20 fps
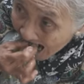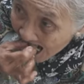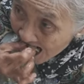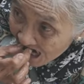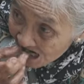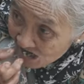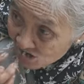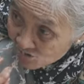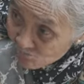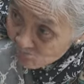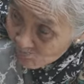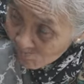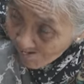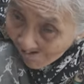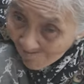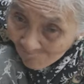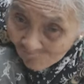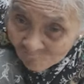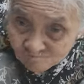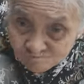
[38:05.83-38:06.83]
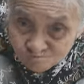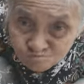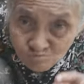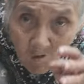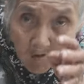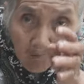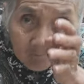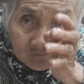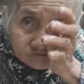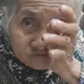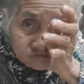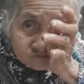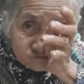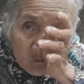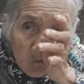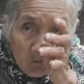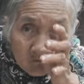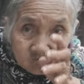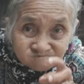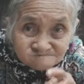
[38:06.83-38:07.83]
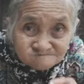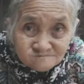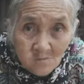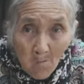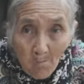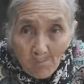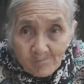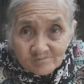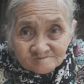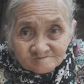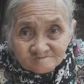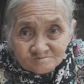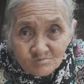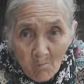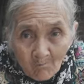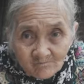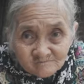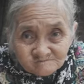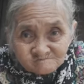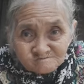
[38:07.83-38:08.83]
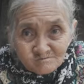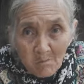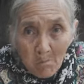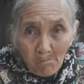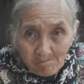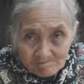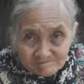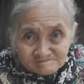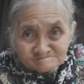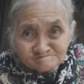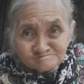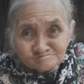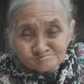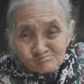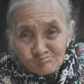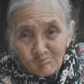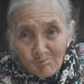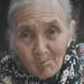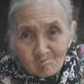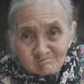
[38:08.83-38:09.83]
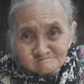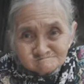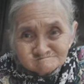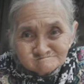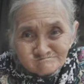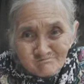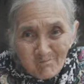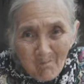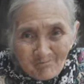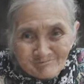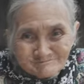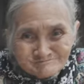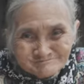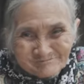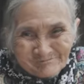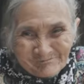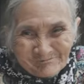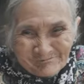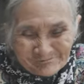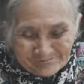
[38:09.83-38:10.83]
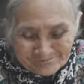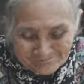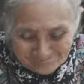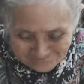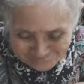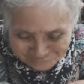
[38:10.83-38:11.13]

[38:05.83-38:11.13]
già về cái tuổi già giống như bà này, ông cũng không có răng, cũng có một vài cái răng. Cho